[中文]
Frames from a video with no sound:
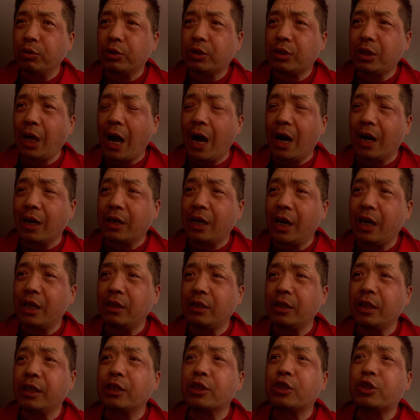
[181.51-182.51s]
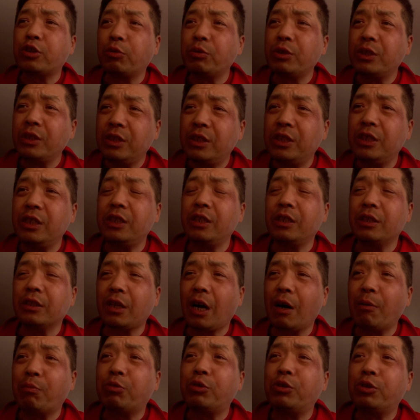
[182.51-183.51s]
打开了那个收音机，
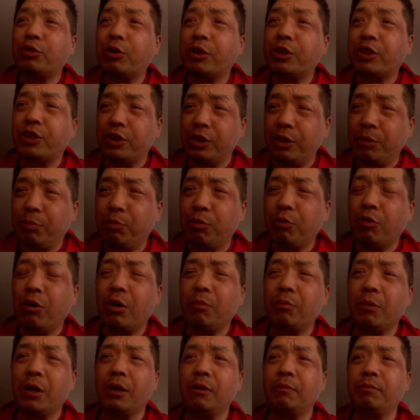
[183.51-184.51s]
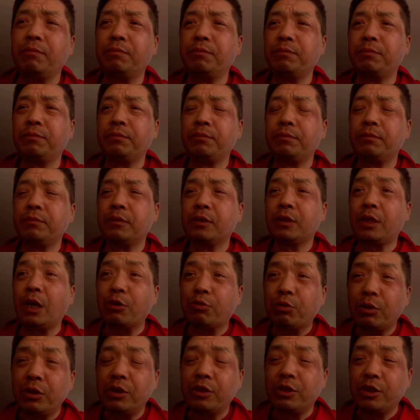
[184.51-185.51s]
他不是说直播吗？他
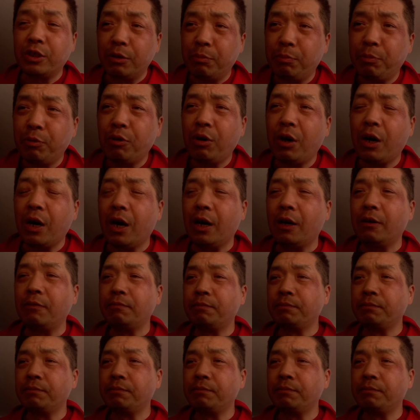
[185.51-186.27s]
说是直播啊。